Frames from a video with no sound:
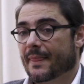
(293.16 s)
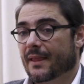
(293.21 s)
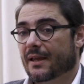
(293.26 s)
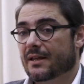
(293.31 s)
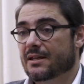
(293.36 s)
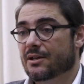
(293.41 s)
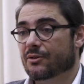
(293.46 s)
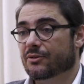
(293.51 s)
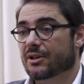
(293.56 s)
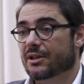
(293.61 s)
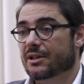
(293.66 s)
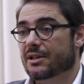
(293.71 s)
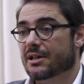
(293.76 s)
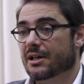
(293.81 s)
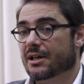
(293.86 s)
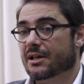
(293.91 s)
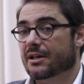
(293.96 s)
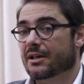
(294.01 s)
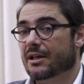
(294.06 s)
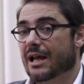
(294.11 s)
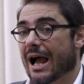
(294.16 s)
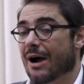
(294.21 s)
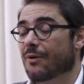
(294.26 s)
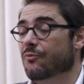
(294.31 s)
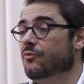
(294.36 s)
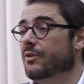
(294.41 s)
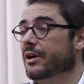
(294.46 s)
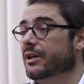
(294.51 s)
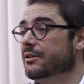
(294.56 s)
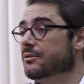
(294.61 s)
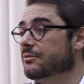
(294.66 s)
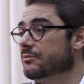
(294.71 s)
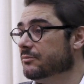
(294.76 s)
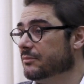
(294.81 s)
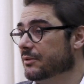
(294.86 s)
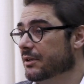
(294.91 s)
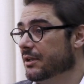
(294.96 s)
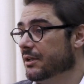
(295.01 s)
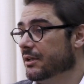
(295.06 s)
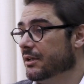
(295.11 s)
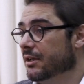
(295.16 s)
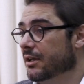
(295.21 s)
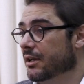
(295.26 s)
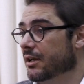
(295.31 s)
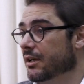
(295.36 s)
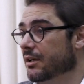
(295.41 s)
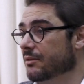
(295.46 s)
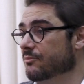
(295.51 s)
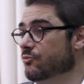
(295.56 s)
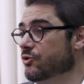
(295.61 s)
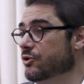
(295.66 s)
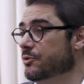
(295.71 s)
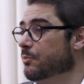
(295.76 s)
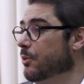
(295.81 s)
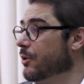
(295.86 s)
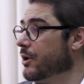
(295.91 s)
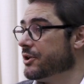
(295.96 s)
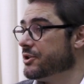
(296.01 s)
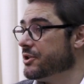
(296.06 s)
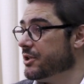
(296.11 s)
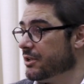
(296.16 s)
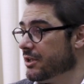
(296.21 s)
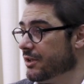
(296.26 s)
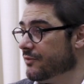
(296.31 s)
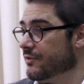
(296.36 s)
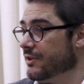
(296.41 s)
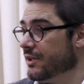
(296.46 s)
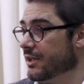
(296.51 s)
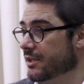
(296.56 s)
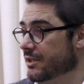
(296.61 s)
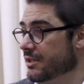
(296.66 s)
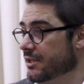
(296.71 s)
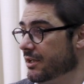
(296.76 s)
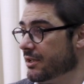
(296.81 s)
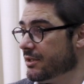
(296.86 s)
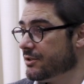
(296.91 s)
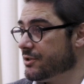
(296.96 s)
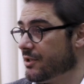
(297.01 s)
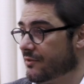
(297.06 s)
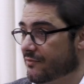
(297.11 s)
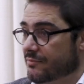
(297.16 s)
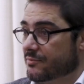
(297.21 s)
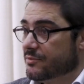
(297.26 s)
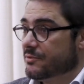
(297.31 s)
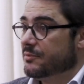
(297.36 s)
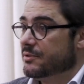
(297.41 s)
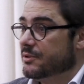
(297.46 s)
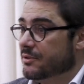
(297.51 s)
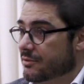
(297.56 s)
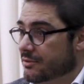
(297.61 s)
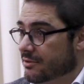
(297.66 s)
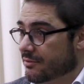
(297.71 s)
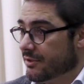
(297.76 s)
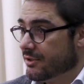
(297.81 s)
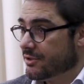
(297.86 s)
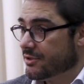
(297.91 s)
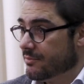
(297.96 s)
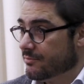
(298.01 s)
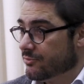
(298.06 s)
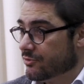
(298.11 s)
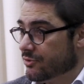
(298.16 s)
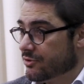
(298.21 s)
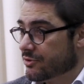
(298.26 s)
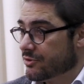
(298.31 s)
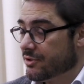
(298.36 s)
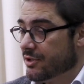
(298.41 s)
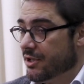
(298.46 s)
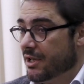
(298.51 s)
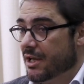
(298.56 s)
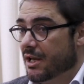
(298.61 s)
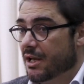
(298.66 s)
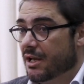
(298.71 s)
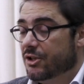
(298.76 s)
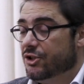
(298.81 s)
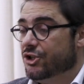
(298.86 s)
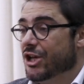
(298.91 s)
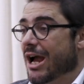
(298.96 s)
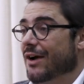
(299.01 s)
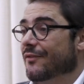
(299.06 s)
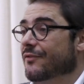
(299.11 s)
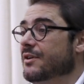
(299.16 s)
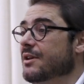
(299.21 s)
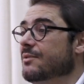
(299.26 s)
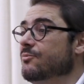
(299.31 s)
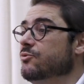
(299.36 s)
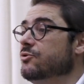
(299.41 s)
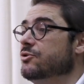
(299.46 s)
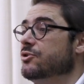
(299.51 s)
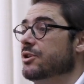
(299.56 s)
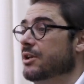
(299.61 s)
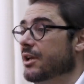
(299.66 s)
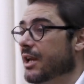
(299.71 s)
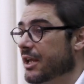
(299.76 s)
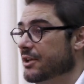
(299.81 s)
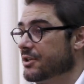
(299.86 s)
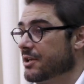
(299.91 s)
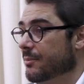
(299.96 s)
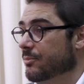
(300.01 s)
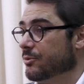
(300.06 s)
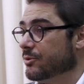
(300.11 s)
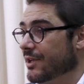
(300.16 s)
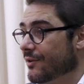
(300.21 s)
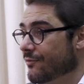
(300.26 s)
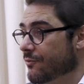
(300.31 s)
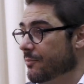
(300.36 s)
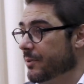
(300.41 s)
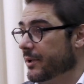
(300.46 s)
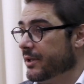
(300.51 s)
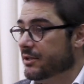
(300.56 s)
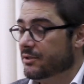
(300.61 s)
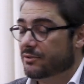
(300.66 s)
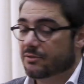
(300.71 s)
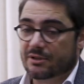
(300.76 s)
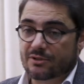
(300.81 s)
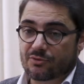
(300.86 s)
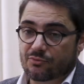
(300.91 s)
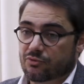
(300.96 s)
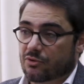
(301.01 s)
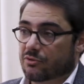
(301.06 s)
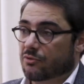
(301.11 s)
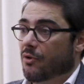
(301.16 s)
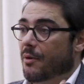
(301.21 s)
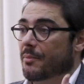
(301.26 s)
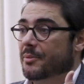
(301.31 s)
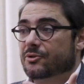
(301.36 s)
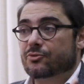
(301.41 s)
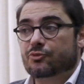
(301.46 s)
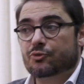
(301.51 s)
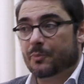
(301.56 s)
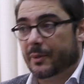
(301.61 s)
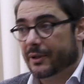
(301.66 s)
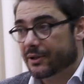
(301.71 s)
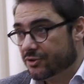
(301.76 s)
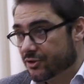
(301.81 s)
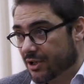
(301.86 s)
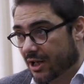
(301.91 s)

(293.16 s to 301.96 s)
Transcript: E eu diria que há um ano eh, muito pouca gente adivinharia que estávamos numa situação em que estamos hoje. Já havia muitos sinais que apontavam para isso, quer dizer, o aumento dos preços